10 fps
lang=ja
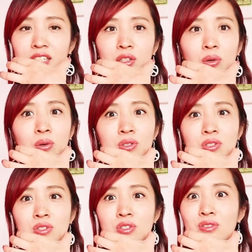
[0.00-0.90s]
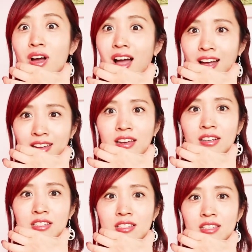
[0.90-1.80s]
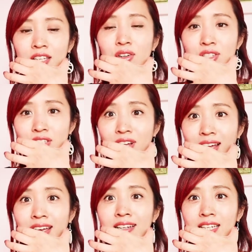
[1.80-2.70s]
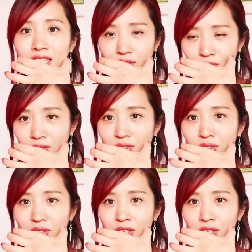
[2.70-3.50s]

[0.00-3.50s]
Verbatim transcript: 移動するのが早いです。移動するの早いんだけど、